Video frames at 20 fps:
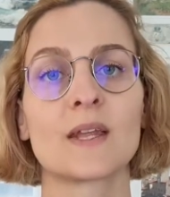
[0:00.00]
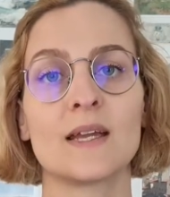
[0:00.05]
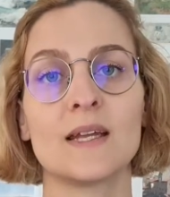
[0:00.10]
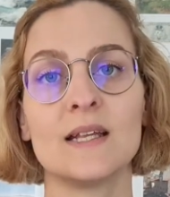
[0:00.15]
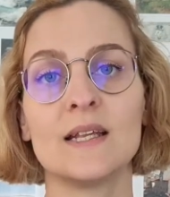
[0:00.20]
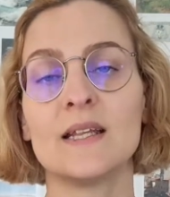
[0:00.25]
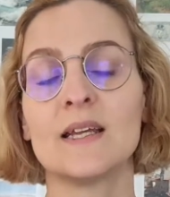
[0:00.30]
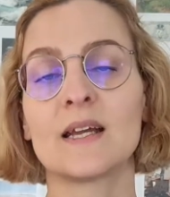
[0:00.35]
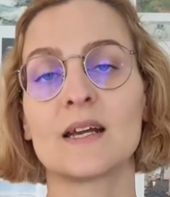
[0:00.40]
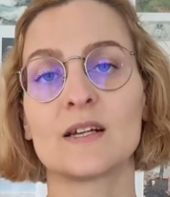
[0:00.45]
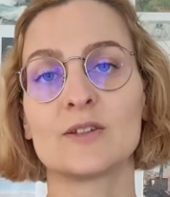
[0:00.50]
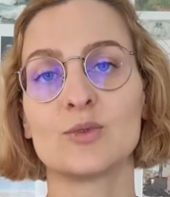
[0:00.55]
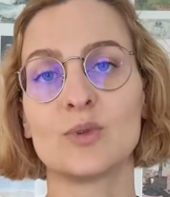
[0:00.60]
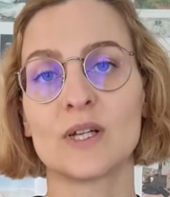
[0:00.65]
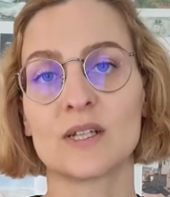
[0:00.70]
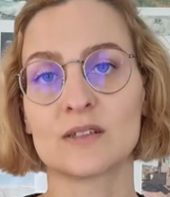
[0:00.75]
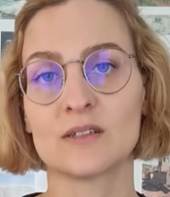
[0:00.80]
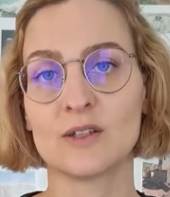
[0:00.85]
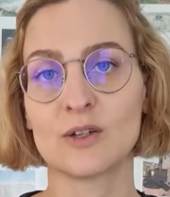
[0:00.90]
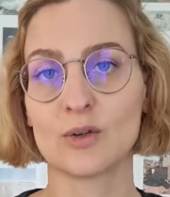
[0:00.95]
il link ad un
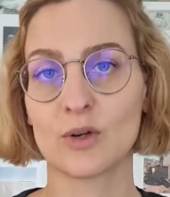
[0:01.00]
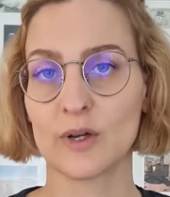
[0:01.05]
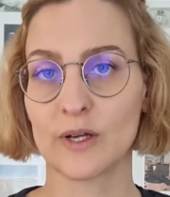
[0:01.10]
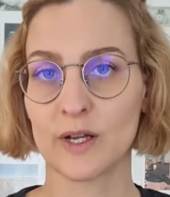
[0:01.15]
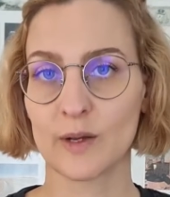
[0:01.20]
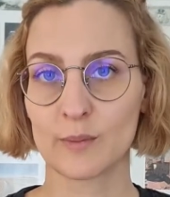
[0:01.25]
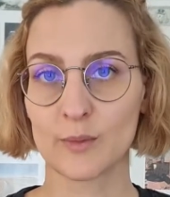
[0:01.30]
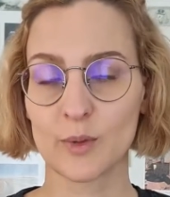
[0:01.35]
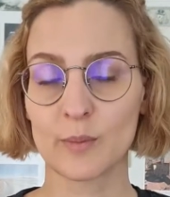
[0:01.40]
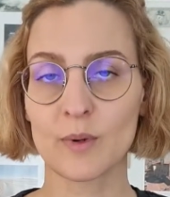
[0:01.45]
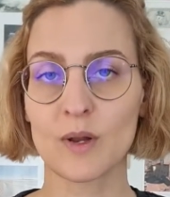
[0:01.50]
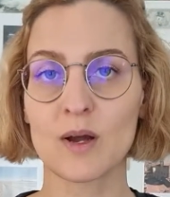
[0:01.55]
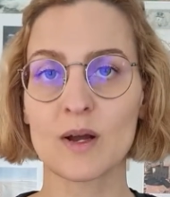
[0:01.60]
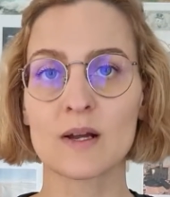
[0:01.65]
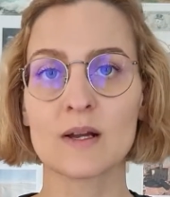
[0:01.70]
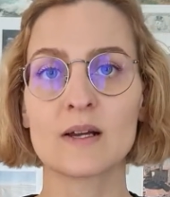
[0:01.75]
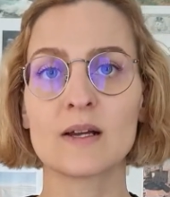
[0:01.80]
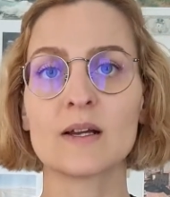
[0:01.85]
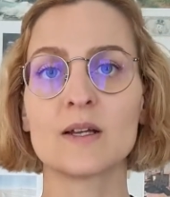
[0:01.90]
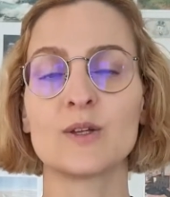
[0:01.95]
articolo nel mio
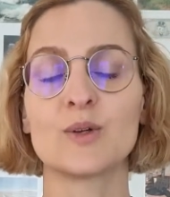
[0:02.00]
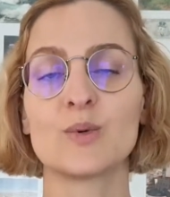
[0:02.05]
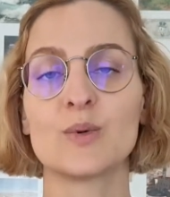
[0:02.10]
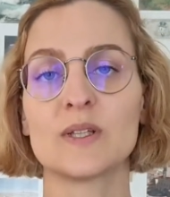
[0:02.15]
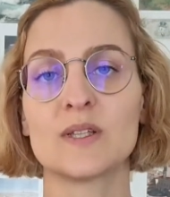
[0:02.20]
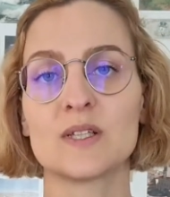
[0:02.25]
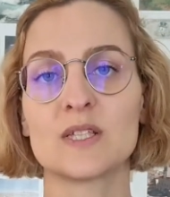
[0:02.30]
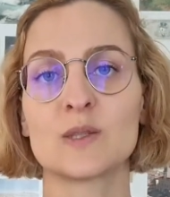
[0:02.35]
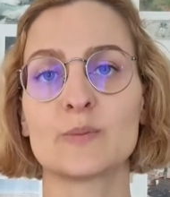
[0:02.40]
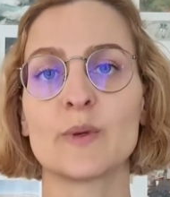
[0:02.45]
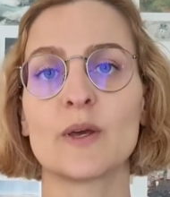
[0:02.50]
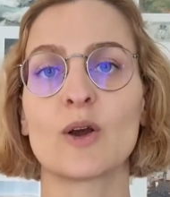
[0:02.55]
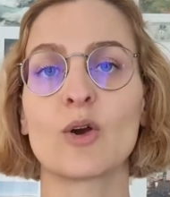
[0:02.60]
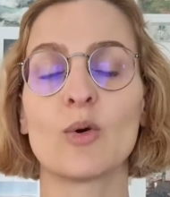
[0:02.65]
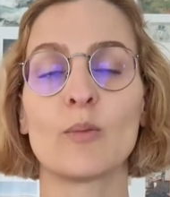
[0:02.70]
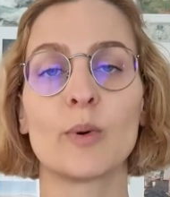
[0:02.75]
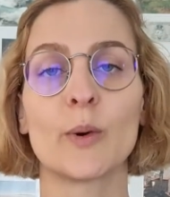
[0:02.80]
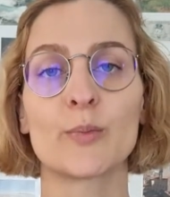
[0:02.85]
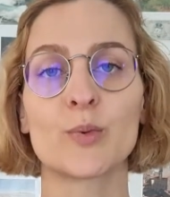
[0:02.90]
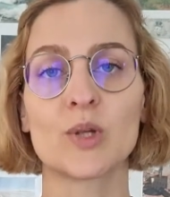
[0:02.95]
blog in cui ti spiego
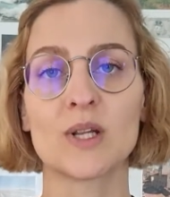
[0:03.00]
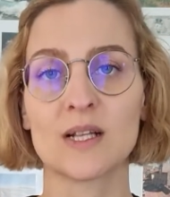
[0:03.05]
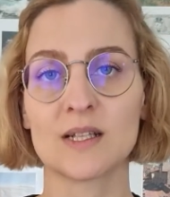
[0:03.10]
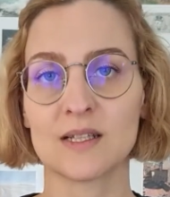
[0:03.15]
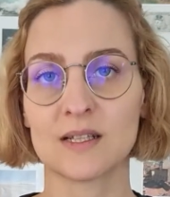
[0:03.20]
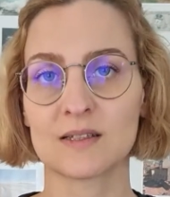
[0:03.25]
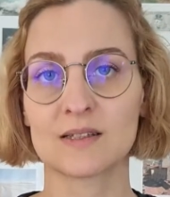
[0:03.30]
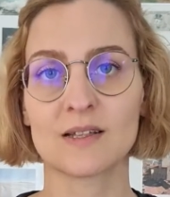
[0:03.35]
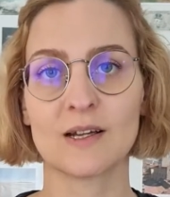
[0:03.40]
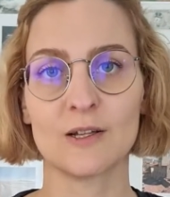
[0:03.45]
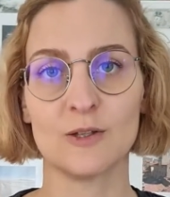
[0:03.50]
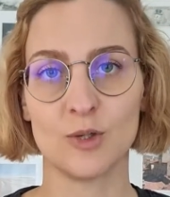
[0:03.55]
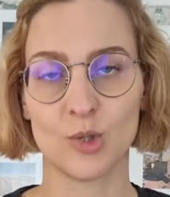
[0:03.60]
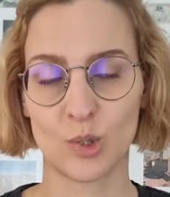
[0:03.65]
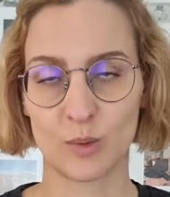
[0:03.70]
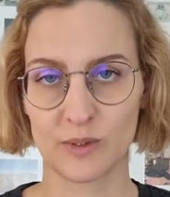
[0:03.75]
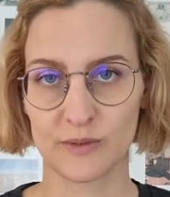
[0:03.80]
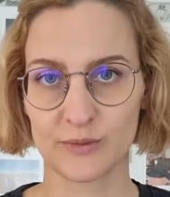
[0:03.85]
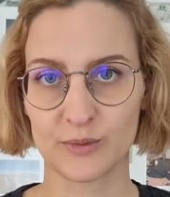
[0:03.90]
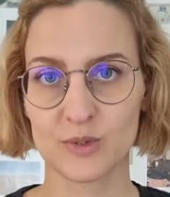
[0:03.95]
un po' più nel dettaglio
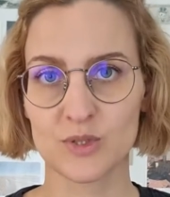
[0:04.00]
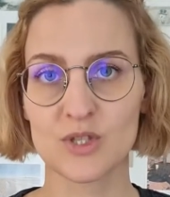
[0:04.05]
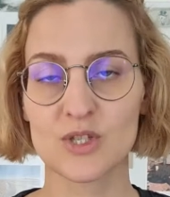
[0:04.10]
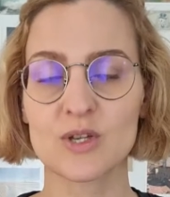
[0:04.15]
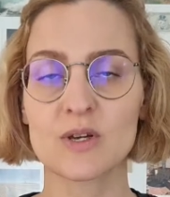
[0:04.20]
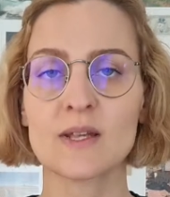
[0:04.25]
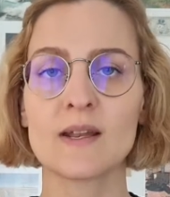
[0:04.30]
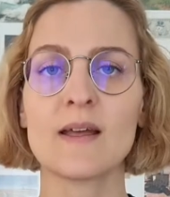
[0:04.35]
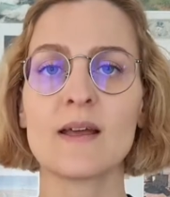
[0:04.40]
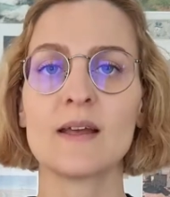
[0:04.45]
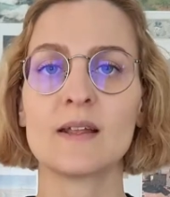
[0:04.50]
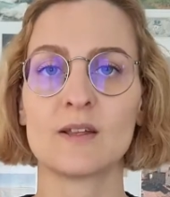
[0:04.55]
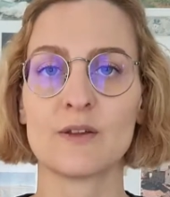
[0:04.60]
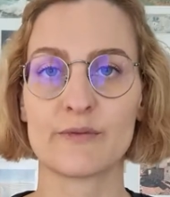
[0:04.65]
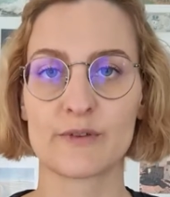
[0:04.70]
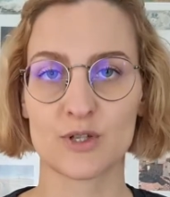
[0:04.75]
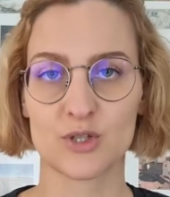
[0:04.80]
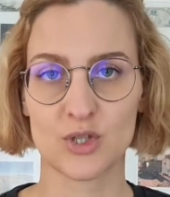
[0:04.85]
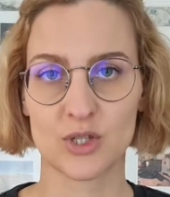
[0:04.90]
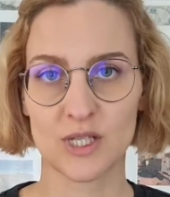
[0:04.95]
come funziona e ti
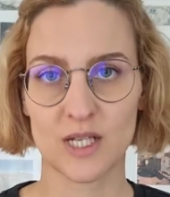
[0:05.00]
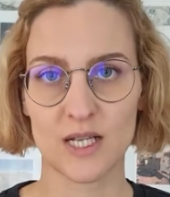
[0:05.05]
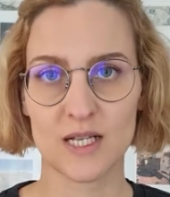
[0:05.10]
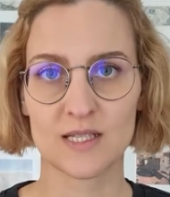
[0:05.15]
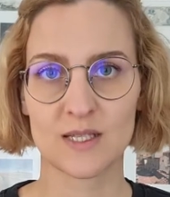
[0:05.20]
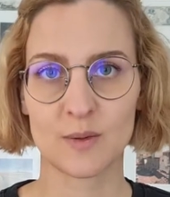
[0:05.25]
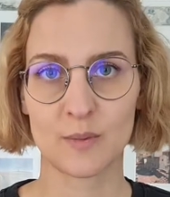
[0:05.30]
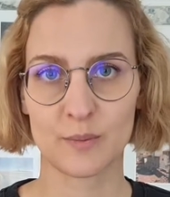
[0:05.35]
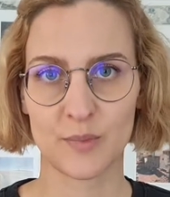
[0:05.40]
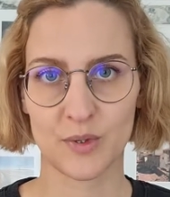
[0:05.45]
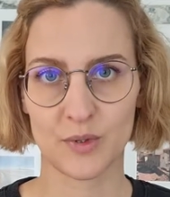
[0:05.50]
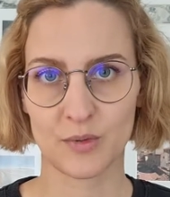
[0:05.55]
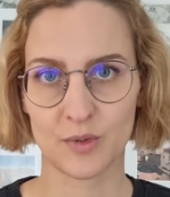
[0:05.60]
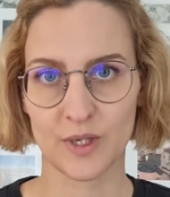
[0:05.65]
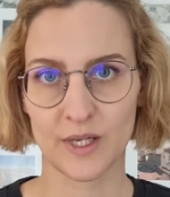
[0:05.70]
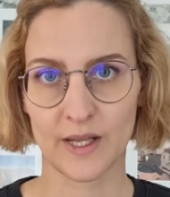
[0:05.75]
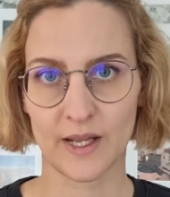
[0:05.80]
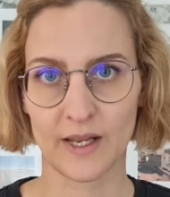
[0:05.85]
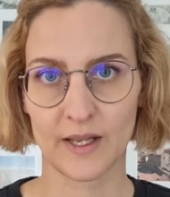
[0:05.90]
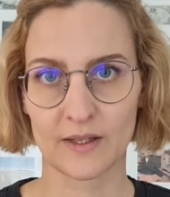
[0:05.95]
faccio degli esempi
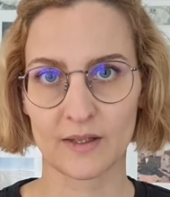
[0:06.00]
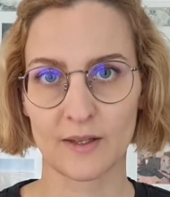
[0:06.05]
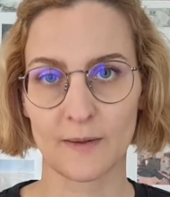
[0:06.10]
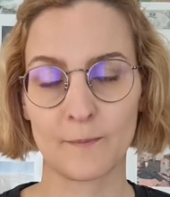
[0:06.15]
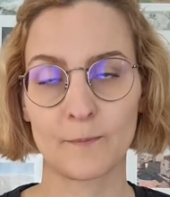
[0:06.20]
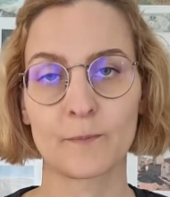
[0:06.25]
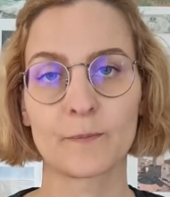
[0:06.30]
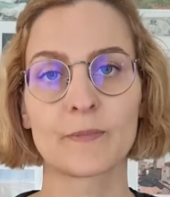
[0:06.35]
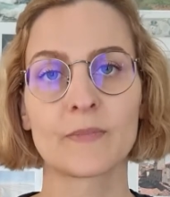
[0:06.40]
concreti.